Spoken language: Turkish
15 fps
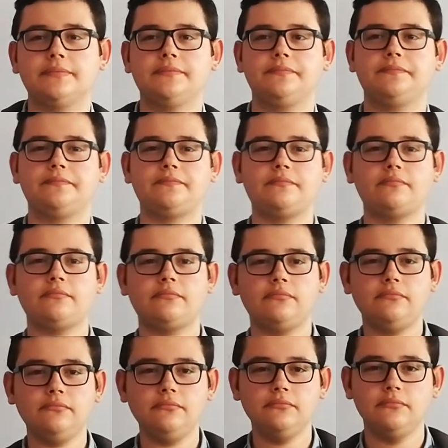olaylar da var
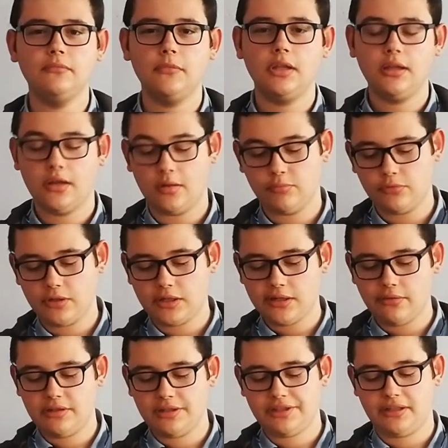konuşalım. Mutlaka
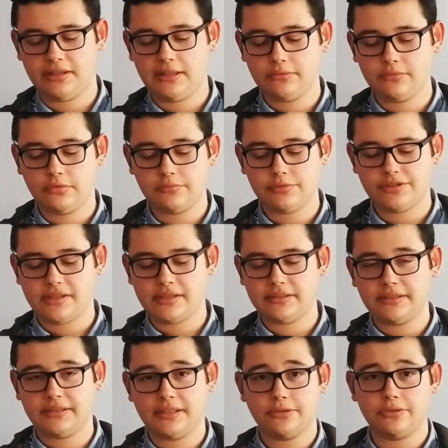öyle şeyler de
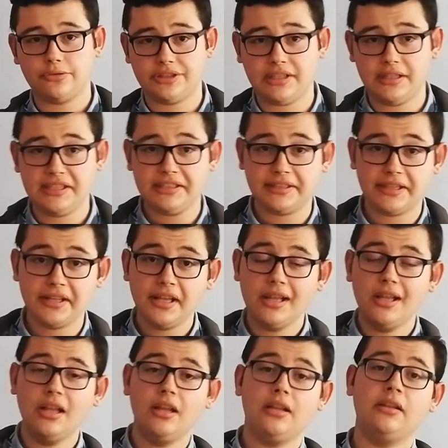olmuşlardır yani özellikle
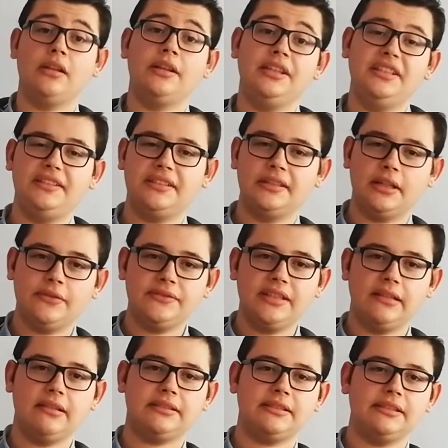e, ihtilaf
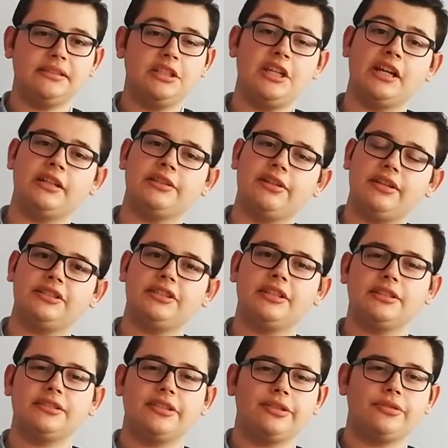devletlerinin ne kadar
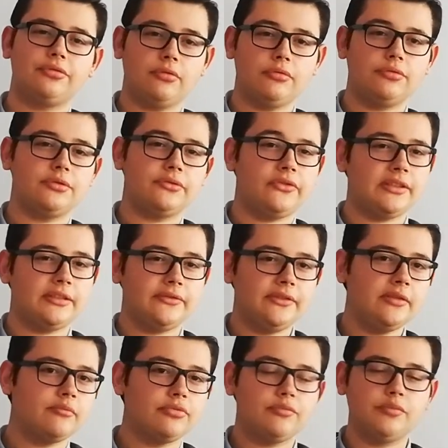asker sayısı olduğunu falan
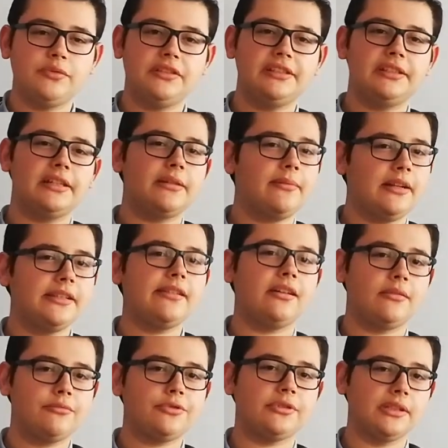filan bu bilgileri belki
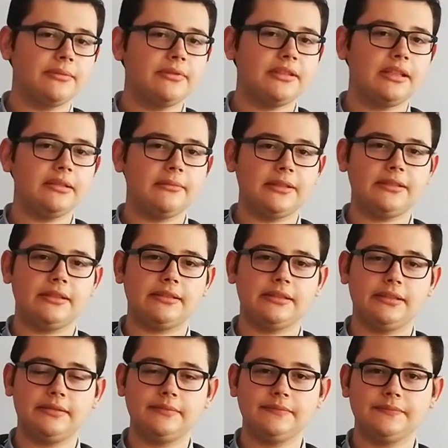almış olabilir
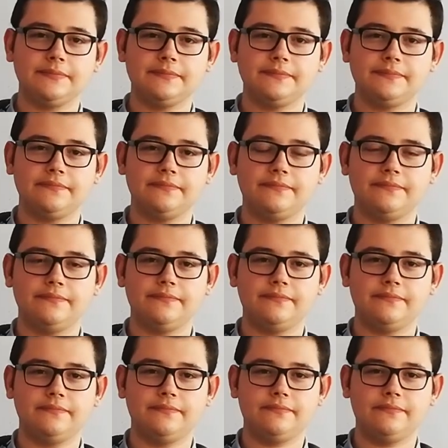Almanlarda. Ben ondan
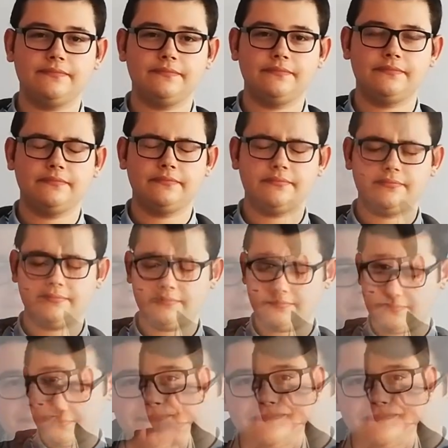daha ciddisi olduğunu zannediyorum